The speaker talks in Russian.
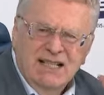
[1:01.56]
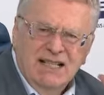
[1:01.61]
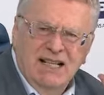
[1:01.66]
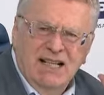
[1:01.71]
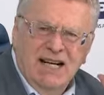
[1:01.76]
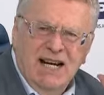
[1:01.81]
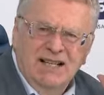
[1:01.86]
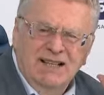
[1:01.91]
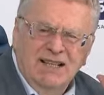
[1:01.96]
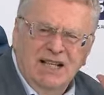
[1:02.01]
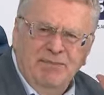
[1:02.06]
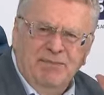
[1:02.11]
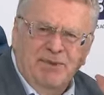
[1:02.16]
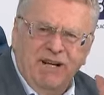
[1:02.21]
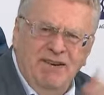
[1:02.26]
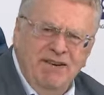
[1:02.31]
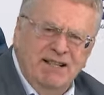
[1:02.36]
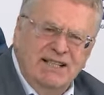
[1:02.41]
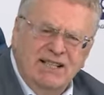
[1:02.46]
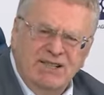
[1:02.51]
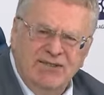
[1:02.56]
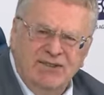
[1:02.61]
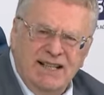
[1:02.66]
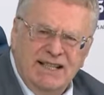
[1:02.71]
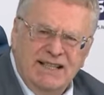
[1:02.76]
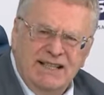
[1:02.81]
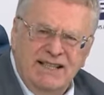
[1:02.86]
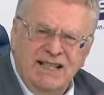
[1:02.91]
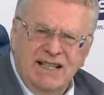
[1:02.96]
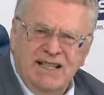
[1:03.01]
гарантия правительства
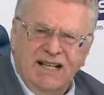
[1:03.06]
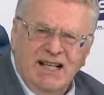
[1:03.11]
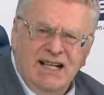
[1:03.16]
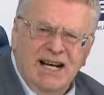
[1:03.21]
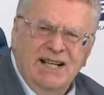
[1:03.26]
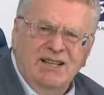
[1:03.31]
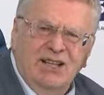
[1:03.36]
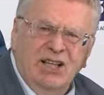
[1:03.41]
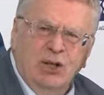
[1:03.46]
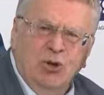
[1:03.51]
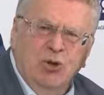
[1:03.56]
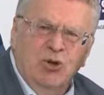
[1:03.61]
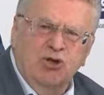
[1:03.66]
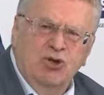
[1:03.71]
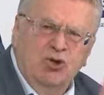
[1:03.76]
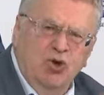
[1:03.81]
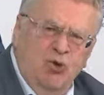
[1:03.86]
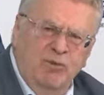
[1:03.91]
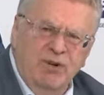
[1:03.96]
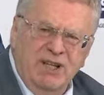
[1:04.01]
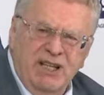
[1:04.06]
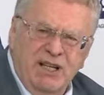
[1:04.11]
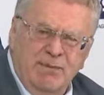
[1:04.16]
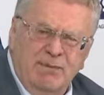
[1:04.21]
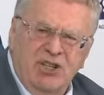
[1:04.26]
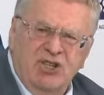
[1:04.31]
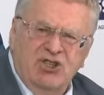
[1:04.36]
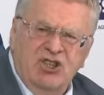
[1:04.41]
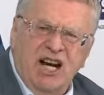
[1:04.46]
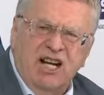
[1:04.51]
России, гарантия Госдумы на
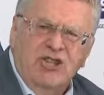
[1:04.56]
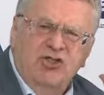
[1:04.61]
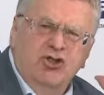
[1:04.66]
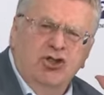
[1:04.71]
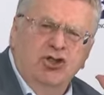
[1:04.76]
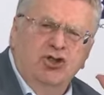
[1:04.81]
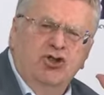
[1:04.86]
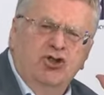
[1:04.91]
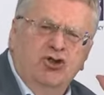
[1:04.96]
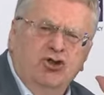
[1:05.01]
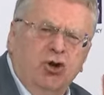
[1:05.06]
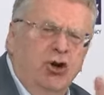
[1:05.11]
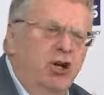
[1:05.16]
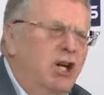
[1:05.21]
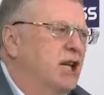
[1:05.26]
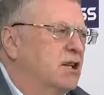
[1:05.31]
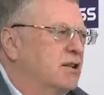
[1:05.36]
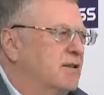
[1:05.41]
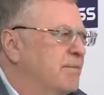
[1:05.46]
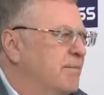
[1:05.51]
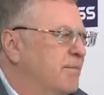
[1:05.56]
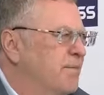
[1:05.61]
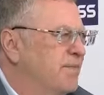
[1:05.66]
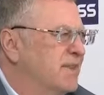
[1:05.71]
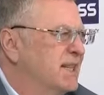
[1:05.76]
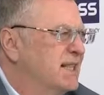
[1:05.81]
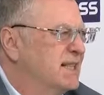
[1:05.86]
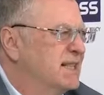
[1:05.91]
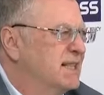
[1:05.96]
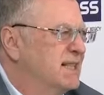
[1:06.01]
ближайшие сто лет.
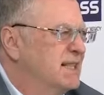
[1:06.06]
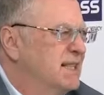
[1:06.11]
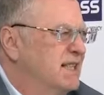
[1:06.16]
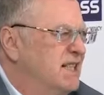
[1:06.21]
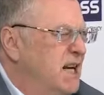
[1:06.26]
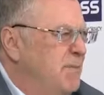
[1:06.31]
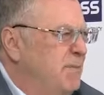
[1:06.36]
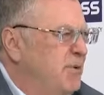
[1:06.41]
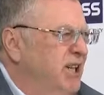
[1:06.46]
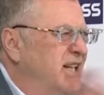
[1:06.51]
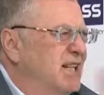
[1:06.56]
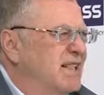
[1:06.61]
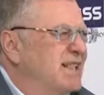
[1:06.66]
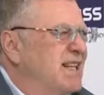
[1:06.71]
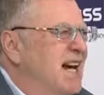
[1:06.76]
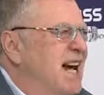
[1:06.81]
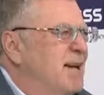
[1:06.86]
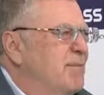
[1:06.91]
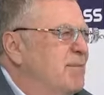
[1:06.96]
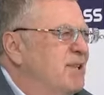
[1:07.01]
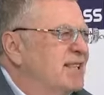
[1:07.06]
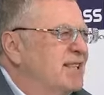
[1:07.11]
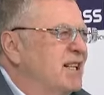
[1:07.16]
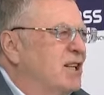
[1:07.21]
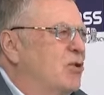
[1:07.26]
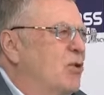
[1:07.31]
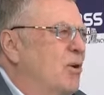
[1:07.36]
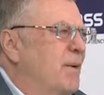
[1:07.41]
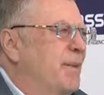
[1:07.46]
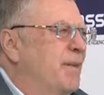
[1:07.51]
Неприкасаемый
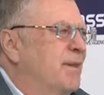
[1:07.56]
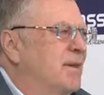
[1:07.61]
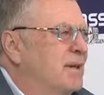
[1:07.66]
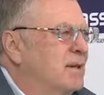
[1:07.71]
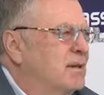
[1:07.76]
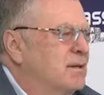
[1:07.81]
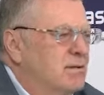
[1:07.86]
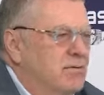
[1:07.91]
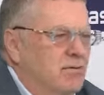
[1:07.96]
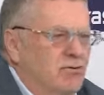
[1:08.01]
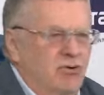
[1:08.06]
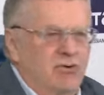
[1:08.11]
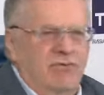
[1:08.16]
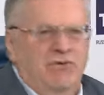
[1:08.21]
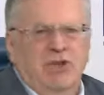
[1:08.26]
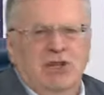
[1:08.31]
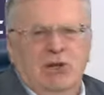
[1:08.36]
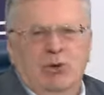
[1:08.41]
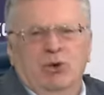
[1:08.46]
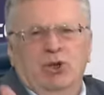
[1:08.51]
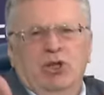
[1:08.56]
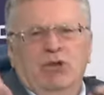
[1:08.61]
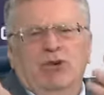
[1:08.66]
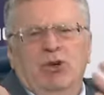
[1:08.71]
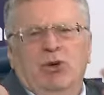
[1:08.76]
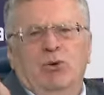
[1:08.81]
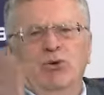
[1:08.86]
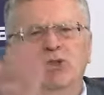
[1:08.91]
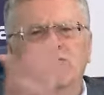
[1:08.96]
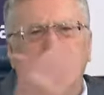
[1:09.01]
закон. Люди
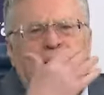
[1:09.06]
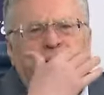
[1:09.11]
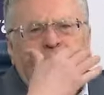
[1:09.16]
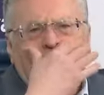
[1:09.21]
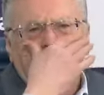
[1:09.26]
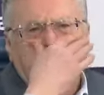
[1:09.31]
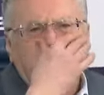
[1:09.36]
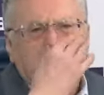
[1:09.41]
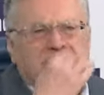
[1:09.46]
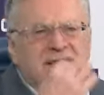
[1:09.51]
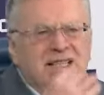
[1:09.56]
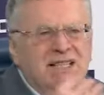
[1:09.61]
вернут деньги.